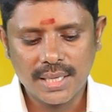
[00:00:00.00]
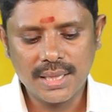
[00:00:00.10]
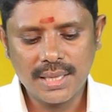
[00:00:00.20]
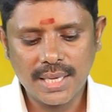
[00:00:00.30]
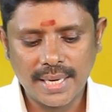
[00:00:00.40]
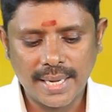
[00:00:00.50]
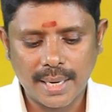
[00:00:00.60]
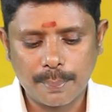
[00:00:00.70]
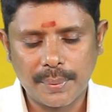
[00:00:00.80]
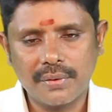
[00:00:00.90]
இந்திய
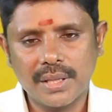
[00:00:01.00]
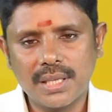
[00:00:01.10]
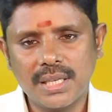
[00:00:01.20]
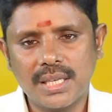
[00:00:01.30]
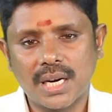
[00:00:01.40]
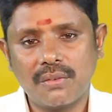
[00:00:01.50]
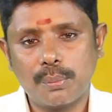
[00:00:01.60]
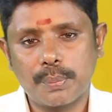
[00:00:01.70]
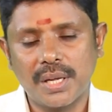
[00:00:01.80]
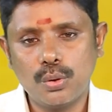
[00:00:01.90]
நேரப்படி வந்து
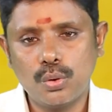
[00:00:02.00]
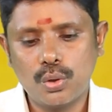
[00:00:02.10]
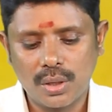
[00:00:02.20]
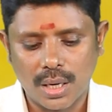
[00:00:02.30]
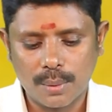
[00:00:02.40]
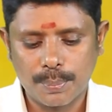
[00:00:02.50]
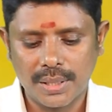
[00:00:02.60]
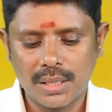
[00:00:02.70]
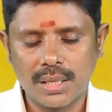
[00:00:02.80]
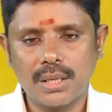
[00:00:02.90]
இரவு பதினொன்று
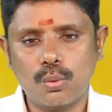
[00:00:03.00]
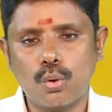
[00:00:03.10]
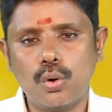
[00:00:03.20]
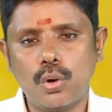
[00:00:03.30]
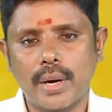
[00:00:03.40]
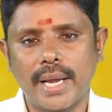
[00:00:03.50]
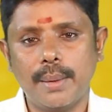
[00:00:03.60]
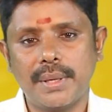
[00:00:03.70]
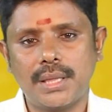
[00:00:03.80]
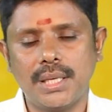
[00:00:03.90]
நாற்பதிலிருந்து ஒன்று
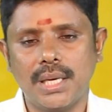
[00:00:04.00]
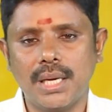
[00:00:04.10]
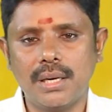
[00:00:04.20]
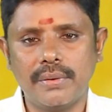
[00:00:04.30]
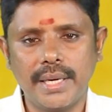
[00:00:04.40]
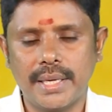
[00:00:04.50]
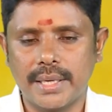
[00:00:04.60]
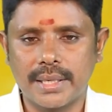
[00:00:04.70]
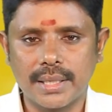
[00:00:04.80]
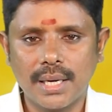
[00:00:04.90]
ஐம்பத்தி ஏழு
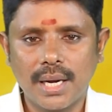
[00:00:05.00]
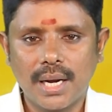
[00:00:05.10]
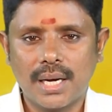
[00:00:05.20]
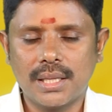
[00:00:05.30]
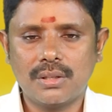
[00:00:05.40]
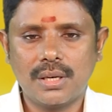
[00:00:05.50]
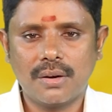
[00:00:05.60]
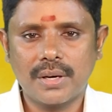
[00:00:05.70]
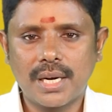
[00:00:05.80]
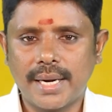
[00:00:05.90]
வரைக்கும் இருக்குது அதாவது
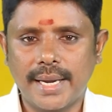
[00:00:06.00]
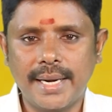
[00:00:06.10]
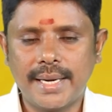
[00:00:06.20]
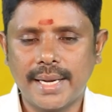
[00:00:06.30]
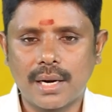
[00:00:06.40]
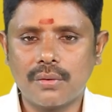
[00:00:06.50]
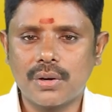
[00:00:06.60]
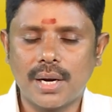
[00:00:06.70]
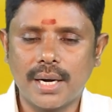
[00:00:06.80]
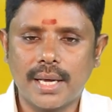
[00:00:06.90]
நமக்கு நைட் நேரம்
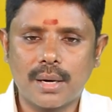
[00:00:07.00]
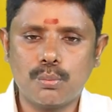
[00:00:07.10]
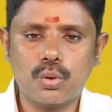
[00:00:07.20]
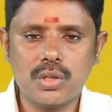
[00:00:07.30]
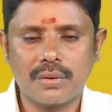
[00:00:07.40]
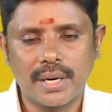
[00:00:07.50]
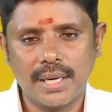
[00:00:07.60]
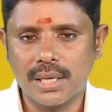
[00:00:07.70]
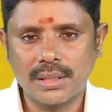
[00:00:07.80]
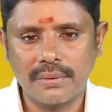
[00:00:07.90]
வரும் அந்நேரம்
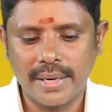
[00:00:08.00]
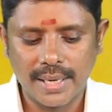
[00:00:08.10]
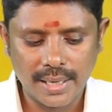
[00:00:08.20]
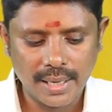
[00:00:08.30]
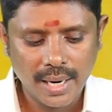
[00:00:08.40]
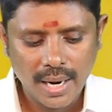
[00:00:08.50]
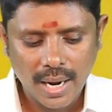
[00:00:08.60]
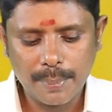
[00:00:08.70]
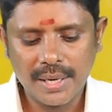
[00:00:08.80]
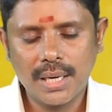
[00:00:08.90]
முடிஞ்சவங்க எடுத்து வைங்க
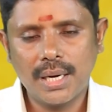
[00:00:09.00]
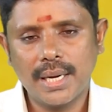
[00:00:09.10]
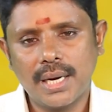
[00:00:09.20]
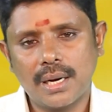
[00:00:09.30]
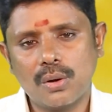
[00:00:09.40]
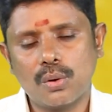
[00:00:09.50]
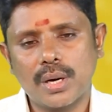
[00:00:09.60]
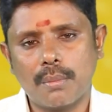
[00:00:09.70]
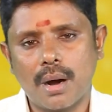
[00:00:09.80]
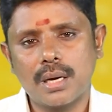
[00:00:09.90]
அப்படி இல்லைனாலும்
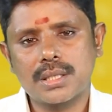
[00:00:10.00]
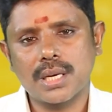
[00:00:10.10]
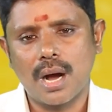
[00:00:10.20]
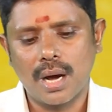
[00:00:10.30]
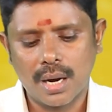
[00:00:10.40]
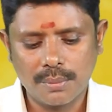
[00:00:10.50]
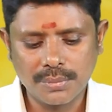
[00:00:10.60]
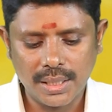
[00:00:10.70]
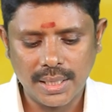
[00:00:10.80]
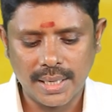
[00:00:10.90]
கூட மார்ச்
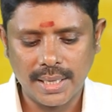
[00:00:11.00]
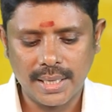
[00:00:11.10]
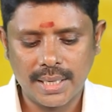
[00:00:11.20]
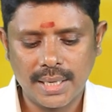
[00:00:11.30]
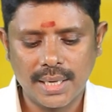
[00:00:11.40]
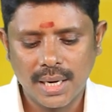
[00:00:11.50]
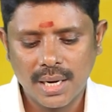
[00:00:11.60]
ஆறாம் தேதி அன்னைக்கு